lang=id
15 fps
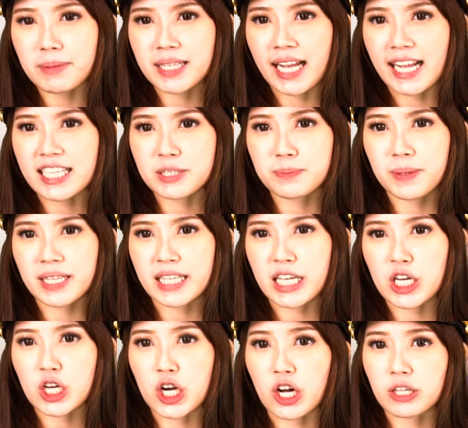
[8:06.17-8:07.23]
menarik
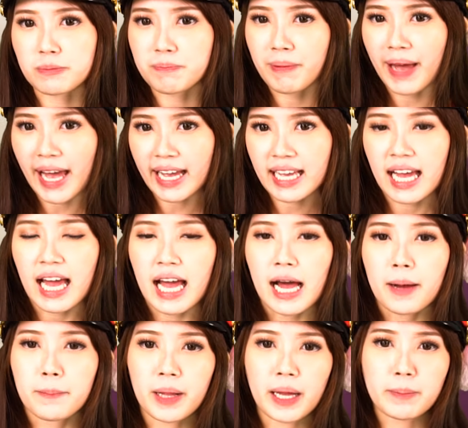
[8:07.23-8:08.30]
seperti Gold Pack,
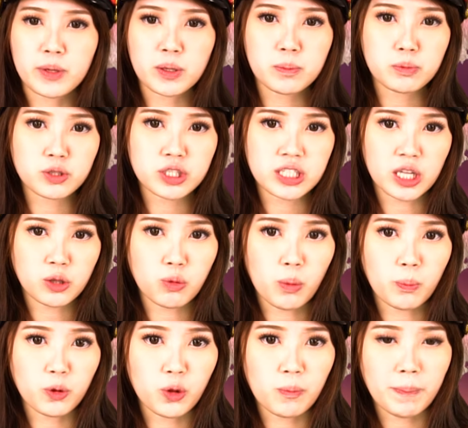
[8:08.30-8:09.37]
Premium Booster
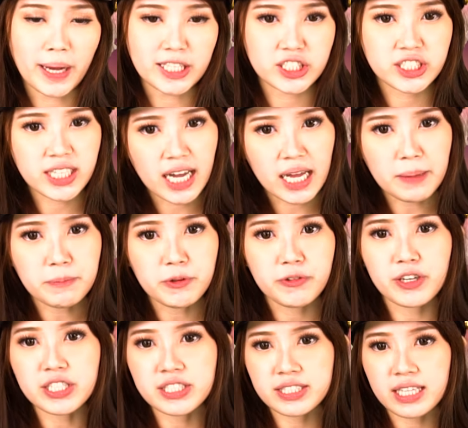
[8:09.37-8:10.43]
24 jam,
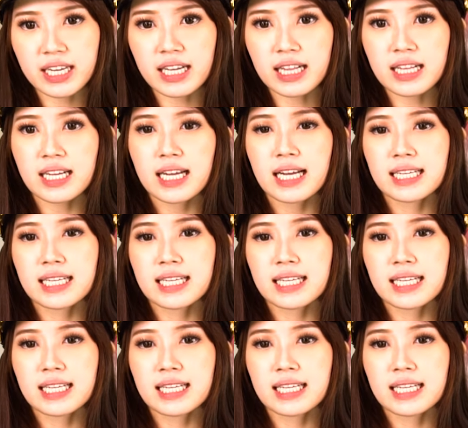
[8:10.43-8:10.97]
Crystal,